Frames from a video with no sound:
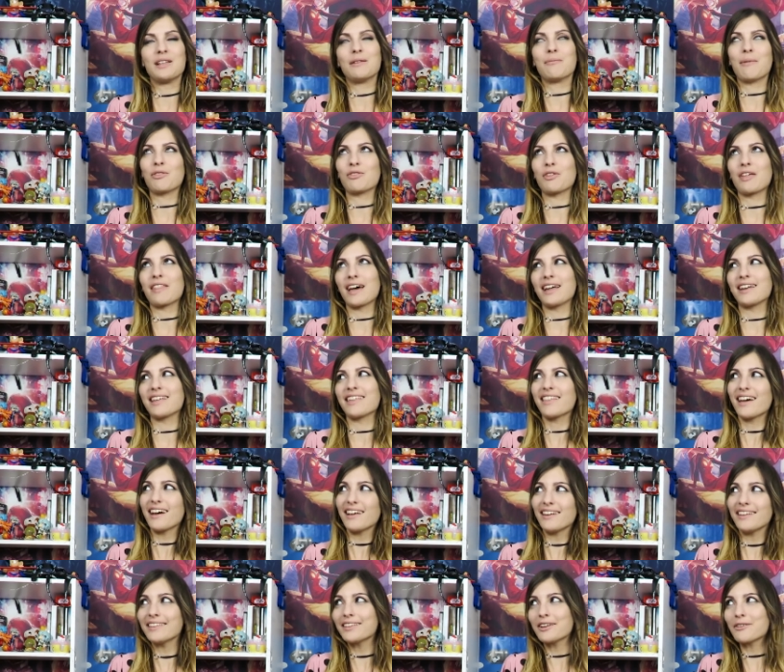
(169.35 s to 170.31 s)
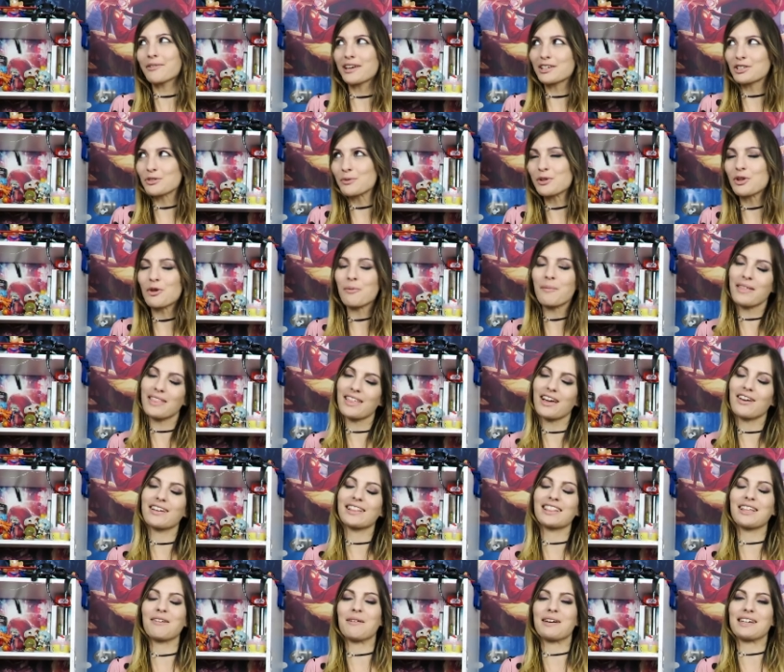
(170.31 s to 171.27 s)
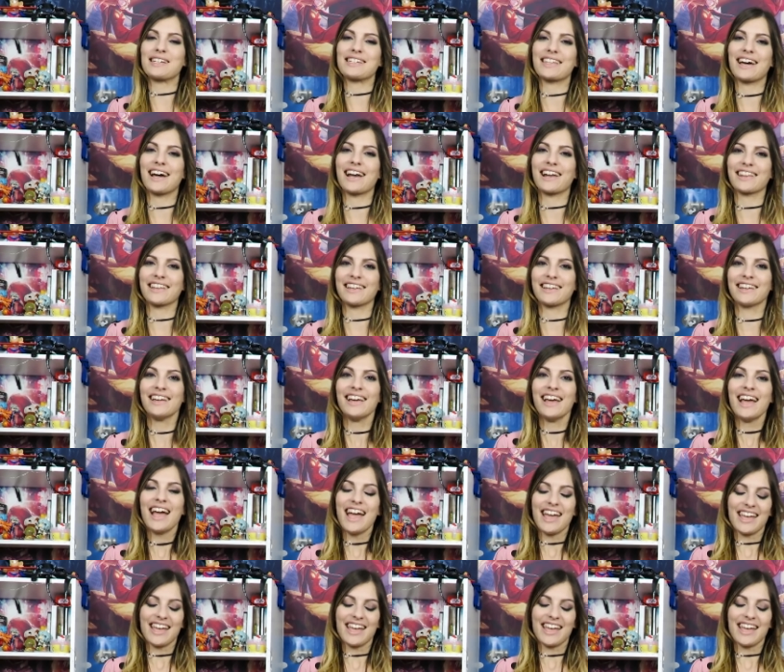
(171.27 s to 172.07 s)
le manda a Dani, Dani, te lo voy a subir hoy media horita más tarde.